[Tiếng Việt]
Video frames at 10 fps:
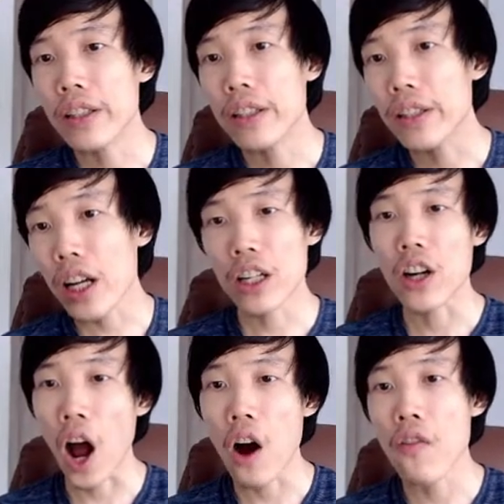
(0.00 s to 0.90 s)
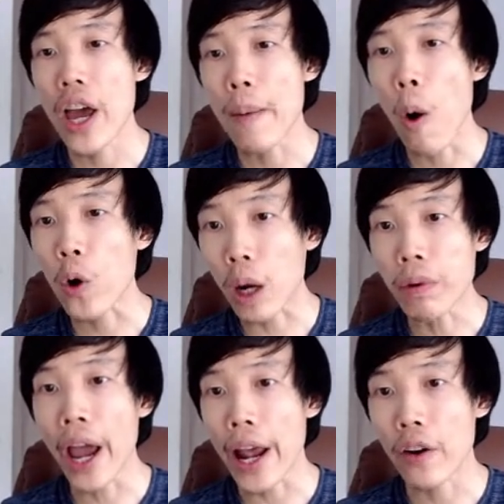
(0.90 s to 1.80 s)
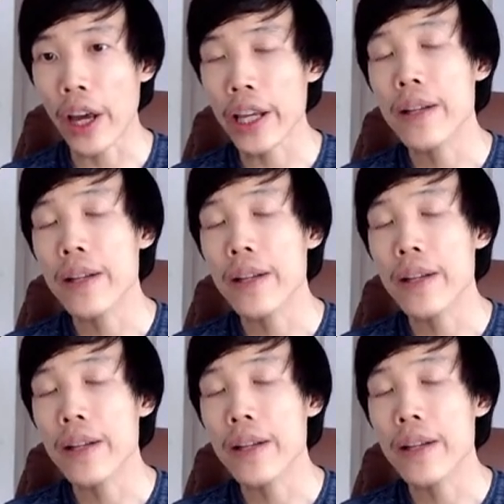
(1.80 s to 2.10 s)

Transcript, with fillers: rất rõ về một công nghệ nào đấy